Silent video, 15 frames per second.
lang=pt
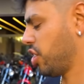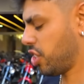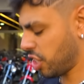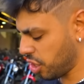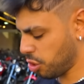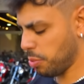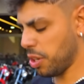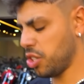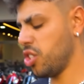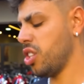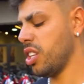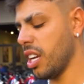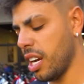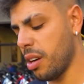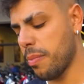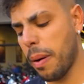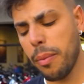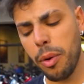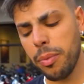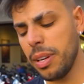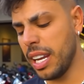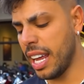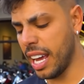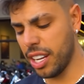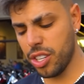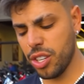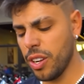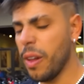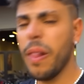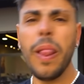Seja uma Titan, uma Mobilete,